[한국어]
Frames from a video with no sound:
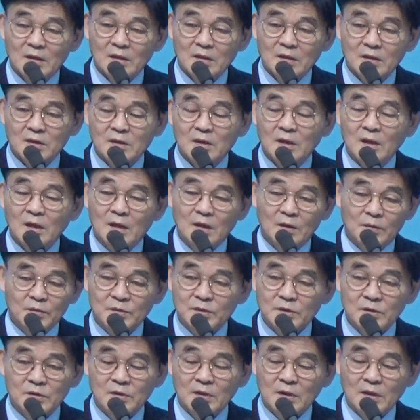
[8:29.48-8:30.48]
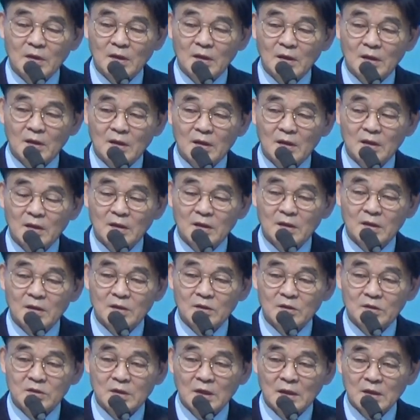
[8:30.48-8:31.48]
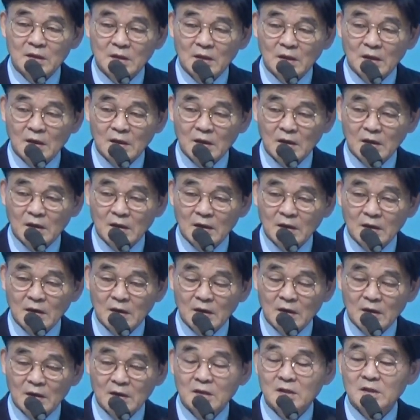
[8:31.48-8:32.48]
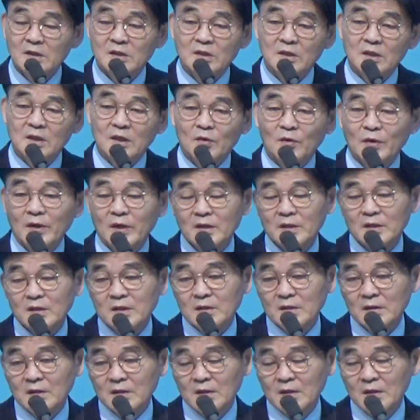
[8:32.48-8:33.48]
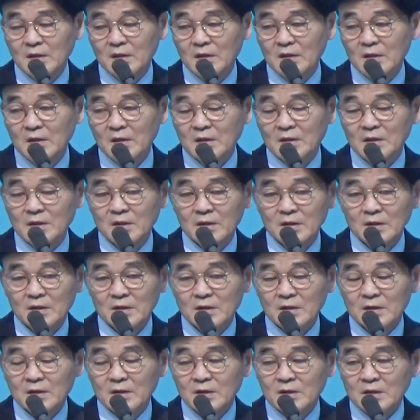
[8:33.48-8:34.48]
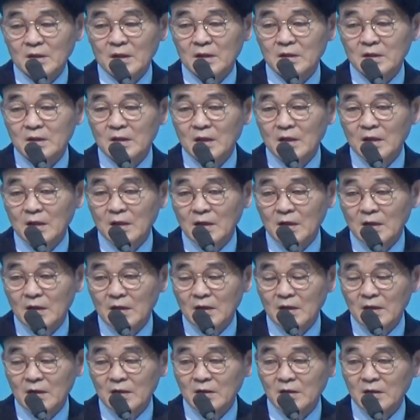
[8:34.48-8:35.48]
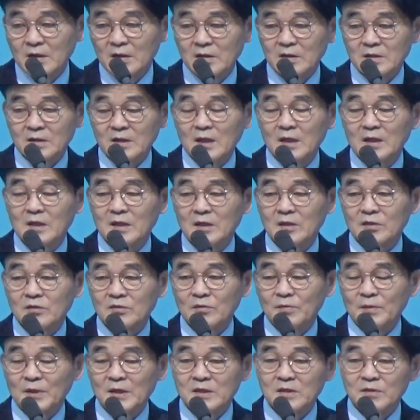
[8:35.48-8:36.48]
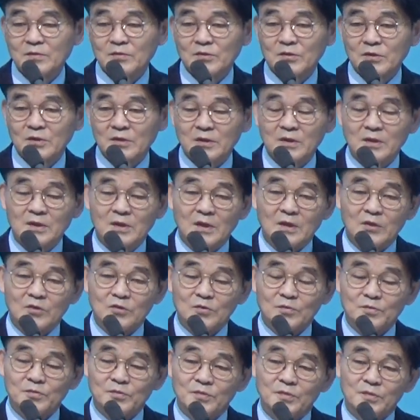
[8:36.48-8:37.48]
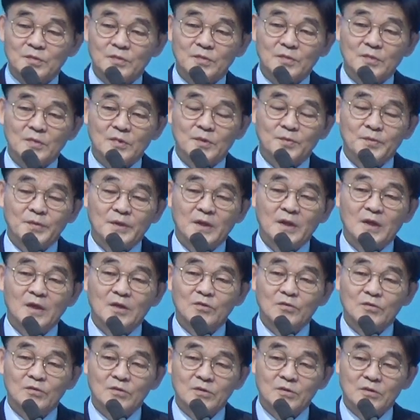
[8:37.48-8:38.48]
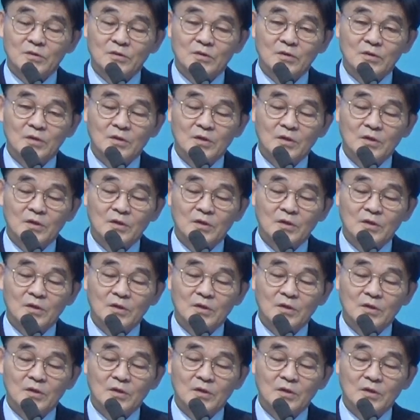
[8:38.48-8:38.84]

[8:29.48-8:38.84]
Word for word: 은혜가 없어 은혜가 잔잔한 은혜가 와야 되는데 잔잔한 은혜는 찬양을 듣고 말씀을 듣고 내가 좀 평안이 오거든요.